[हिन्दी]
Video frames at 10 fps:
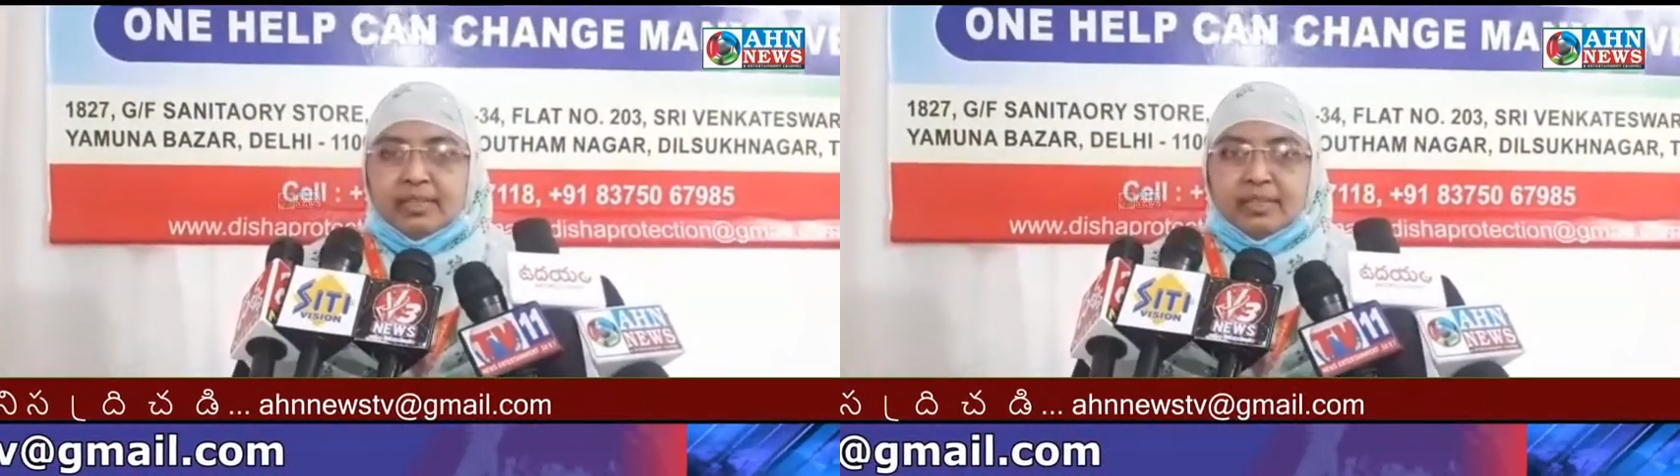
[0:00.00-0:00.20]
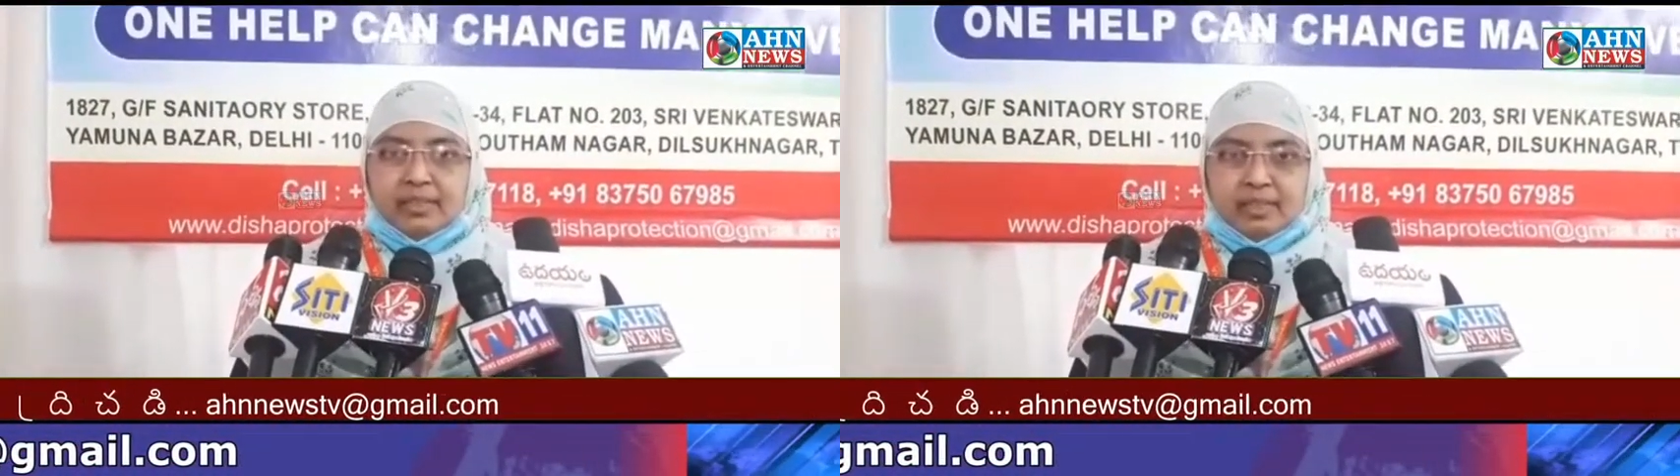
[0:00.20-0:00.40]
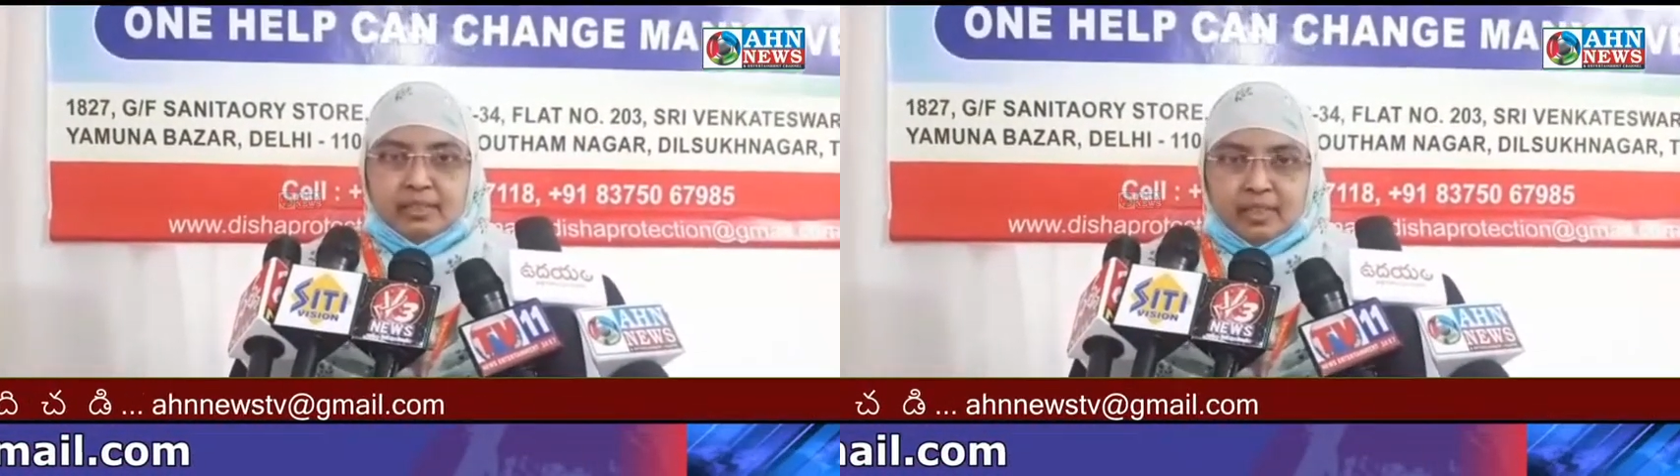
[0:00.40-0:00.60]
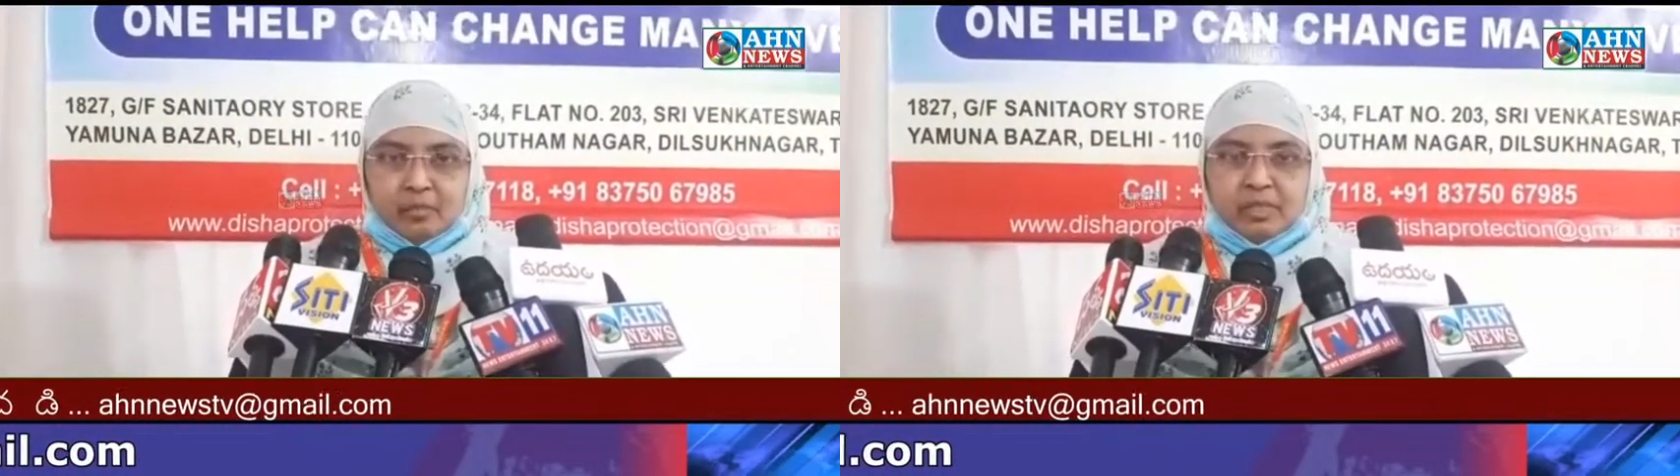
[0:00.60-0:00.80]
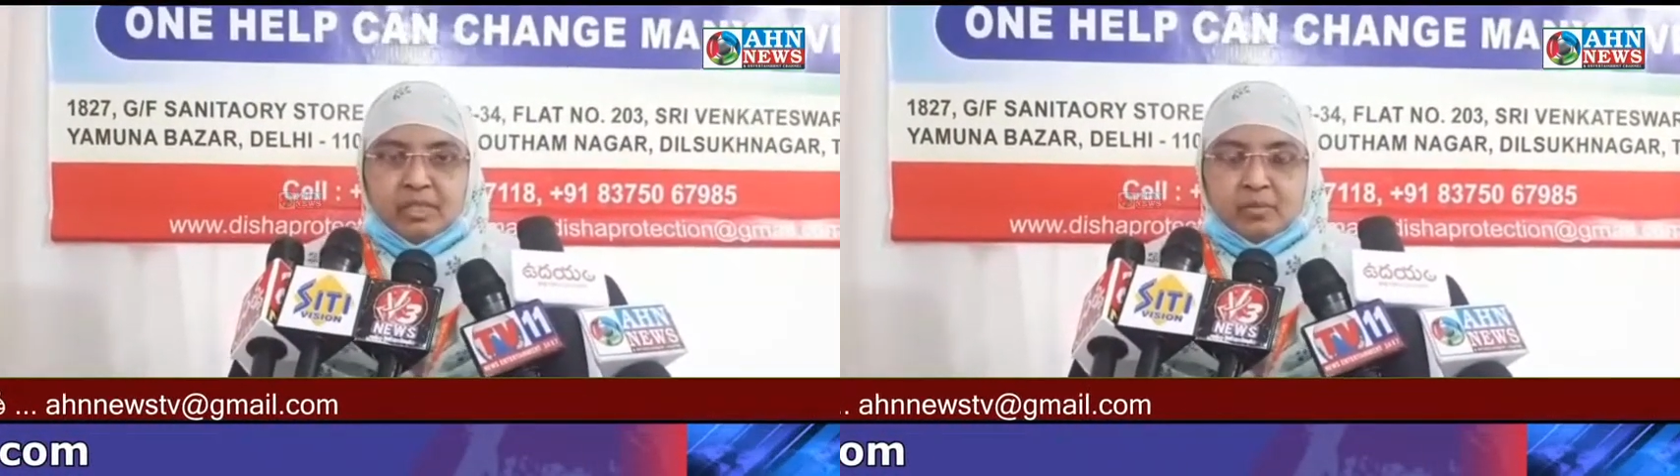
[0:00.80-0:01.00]
का
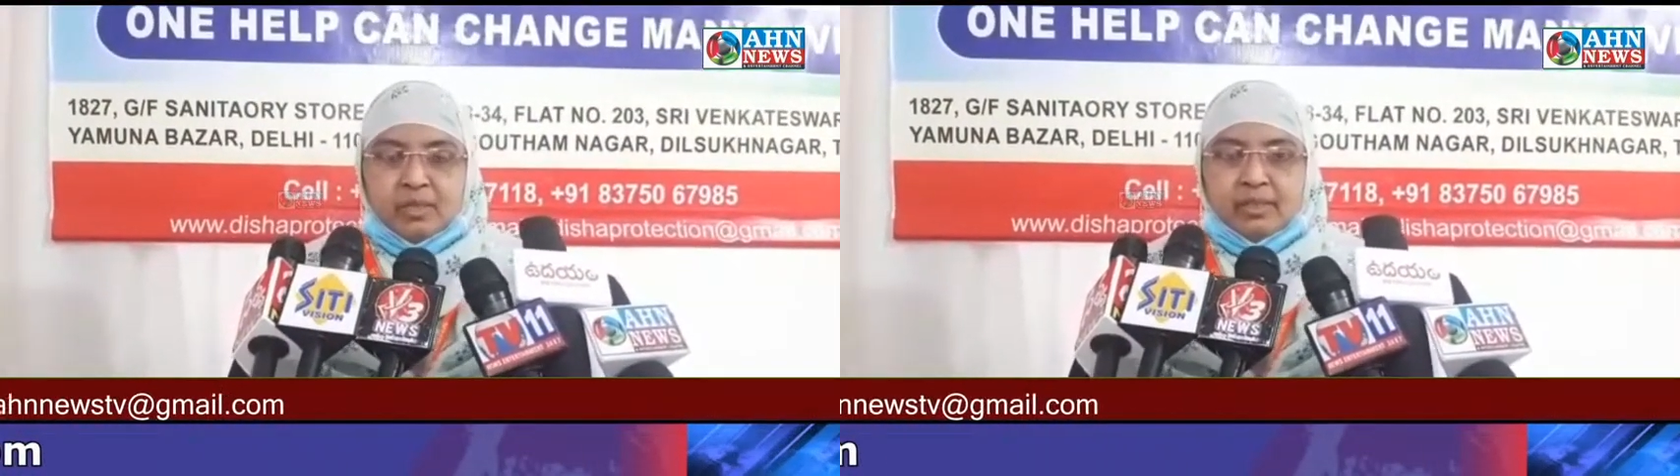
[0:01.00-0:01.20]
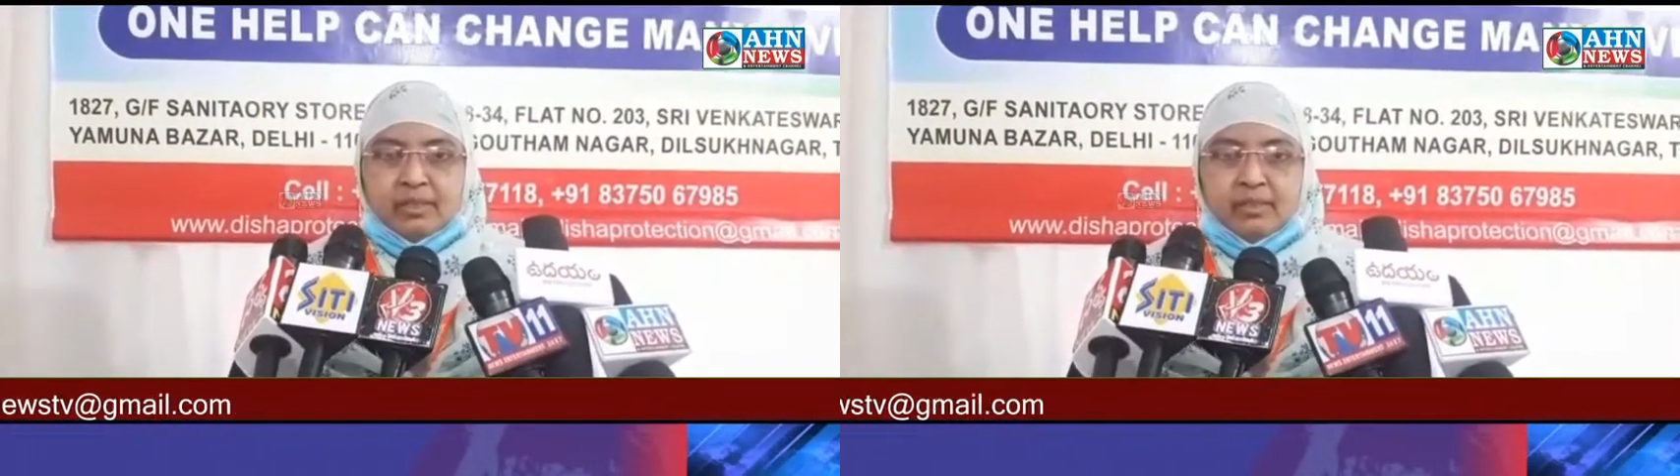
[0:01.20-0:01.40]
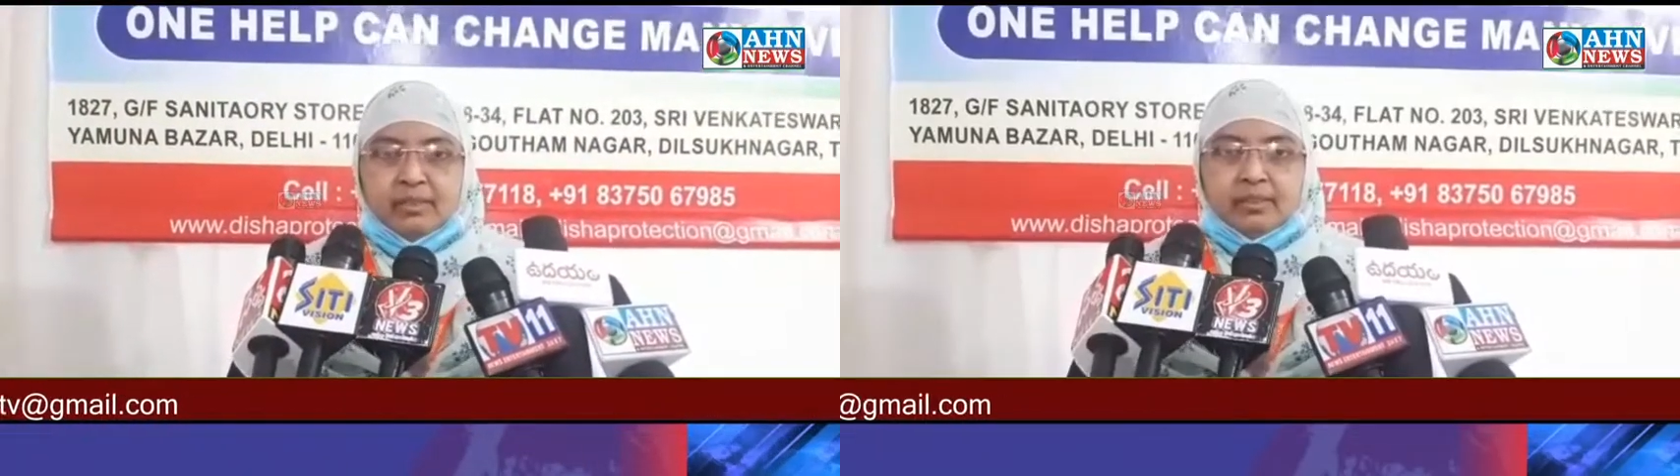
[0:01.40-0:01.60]
नियमितबड़ी